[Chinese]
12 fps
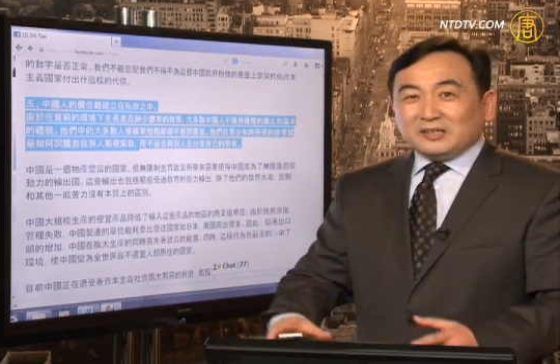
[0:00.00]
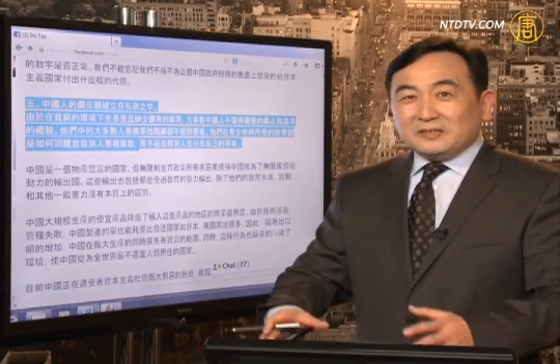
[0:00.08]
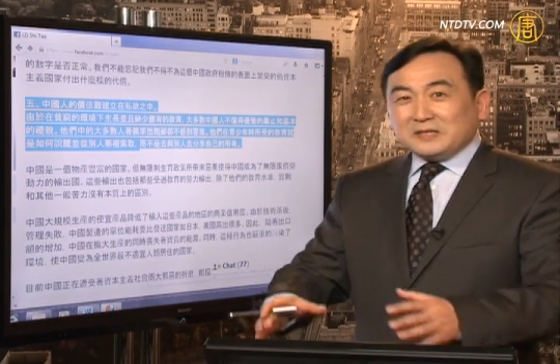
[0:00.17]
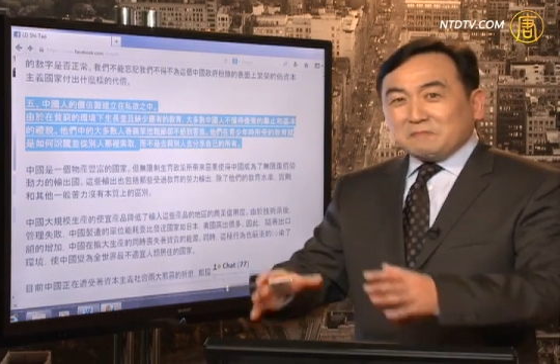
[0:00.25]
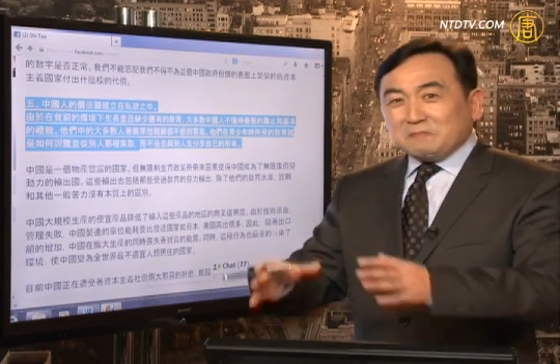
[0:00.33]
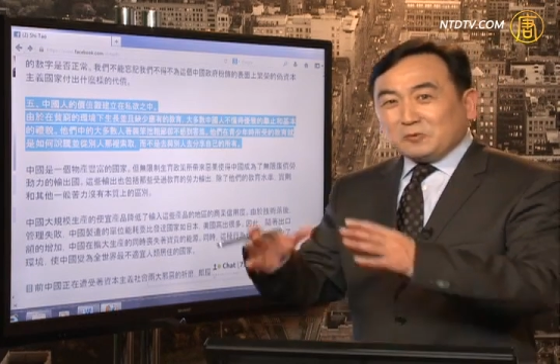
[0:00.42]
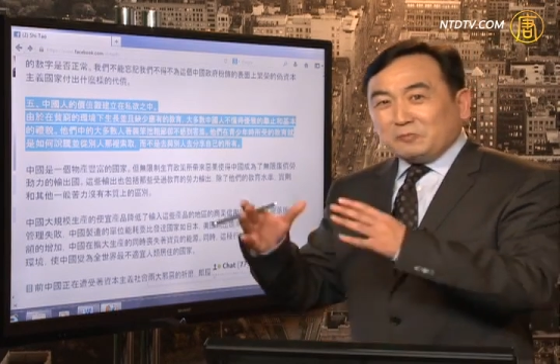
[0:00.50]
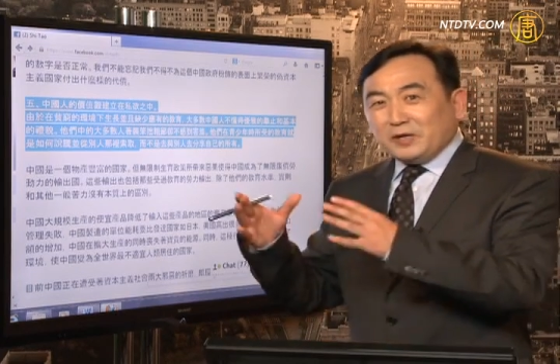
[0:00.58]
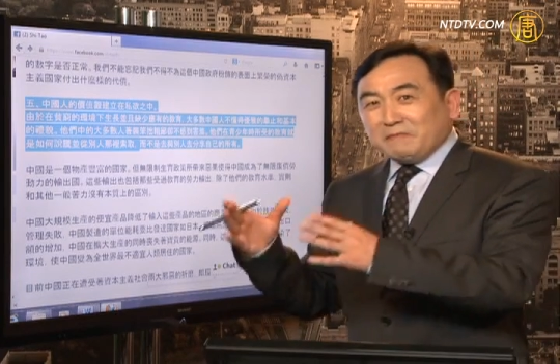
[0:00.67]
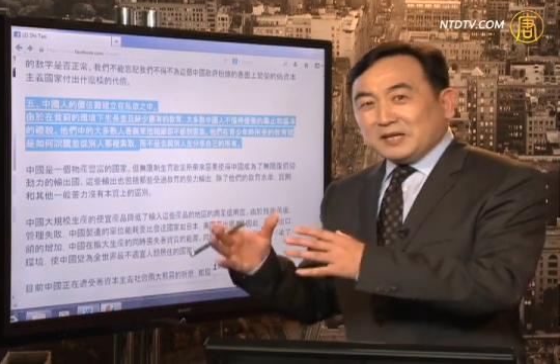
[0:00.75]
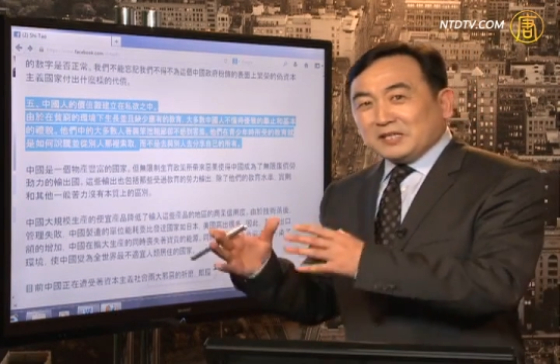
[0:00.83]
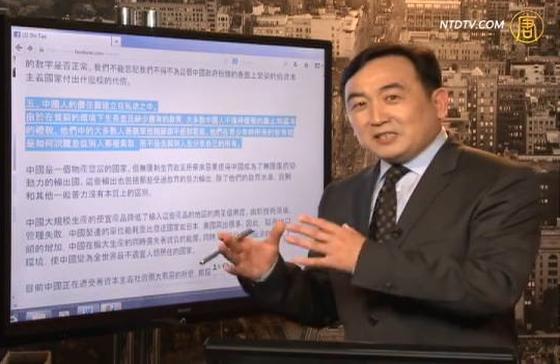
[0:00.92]
弄不
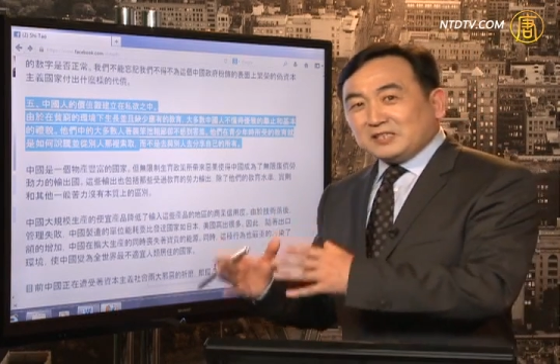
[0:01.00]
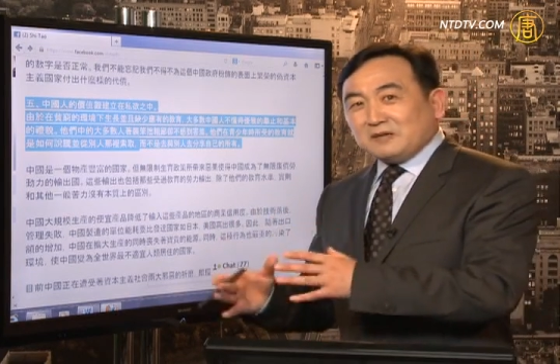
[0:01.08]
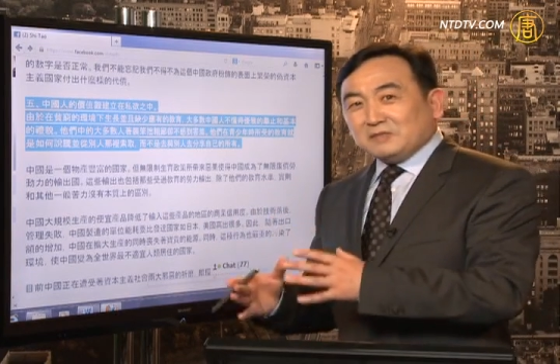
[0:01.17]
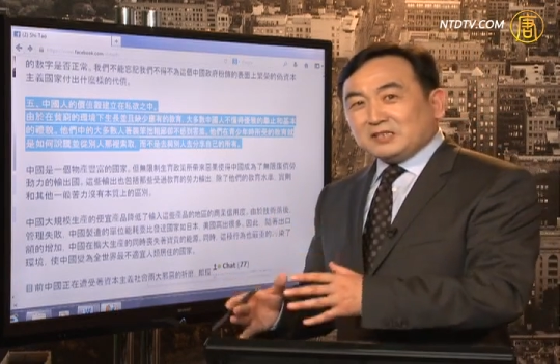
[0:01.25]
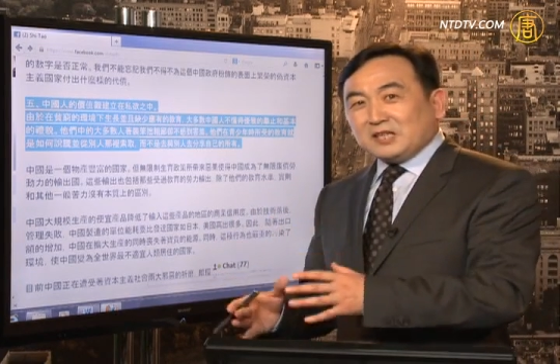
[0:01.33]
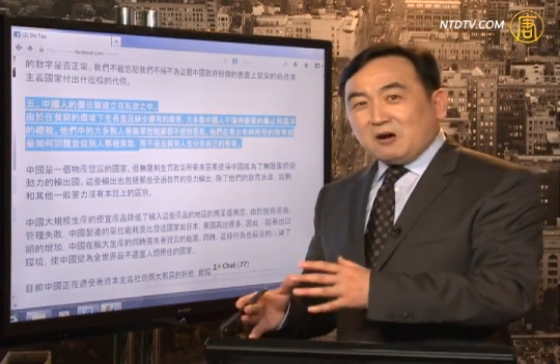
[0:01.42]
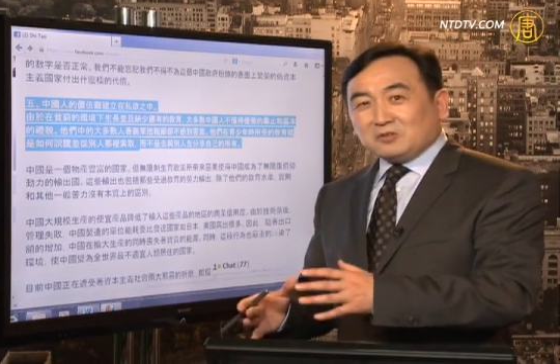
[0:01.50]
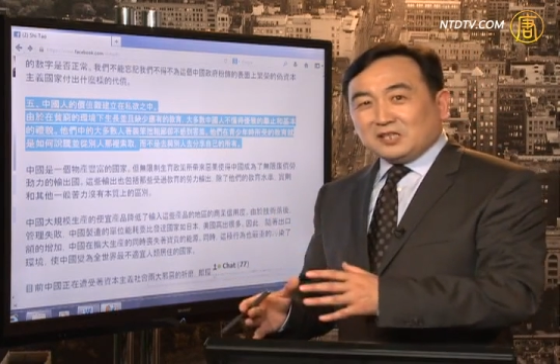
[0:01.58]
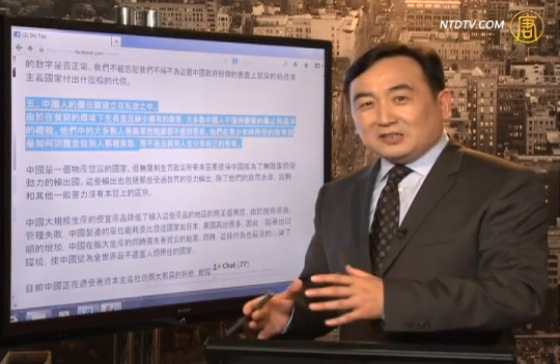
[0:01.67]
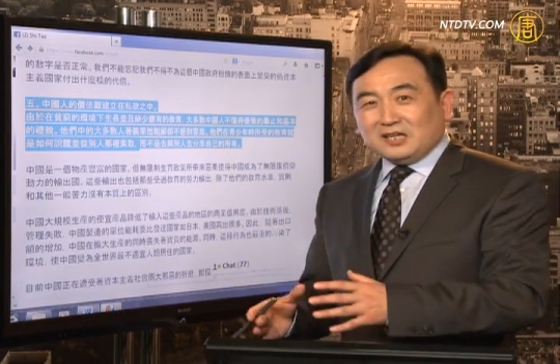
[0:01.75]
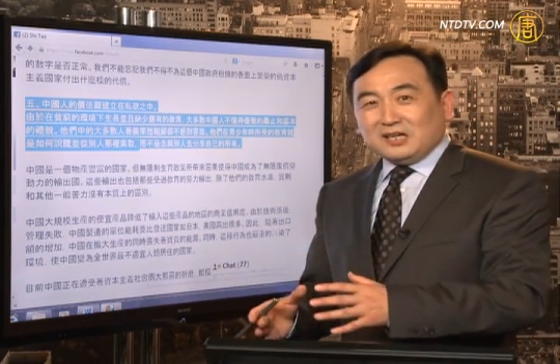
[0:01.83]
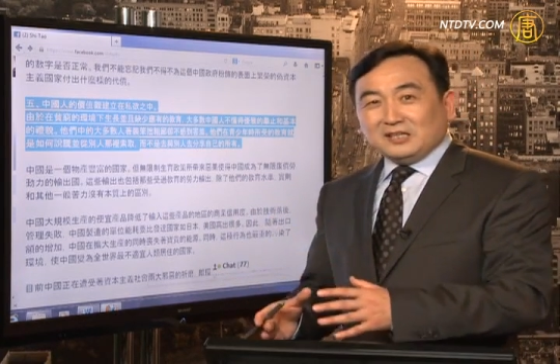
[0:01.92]
明白是什么造
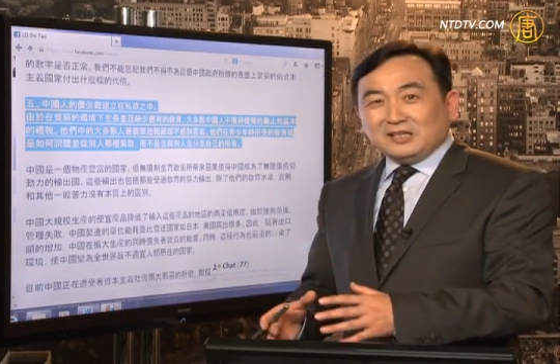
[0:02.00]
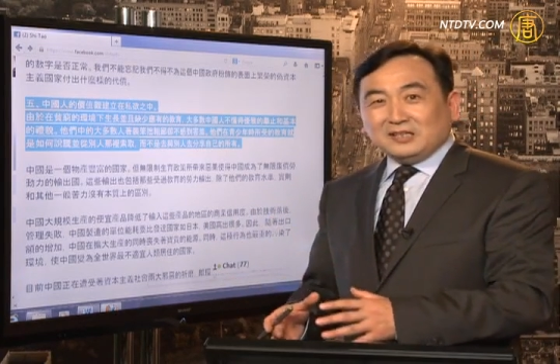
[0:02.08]
成的。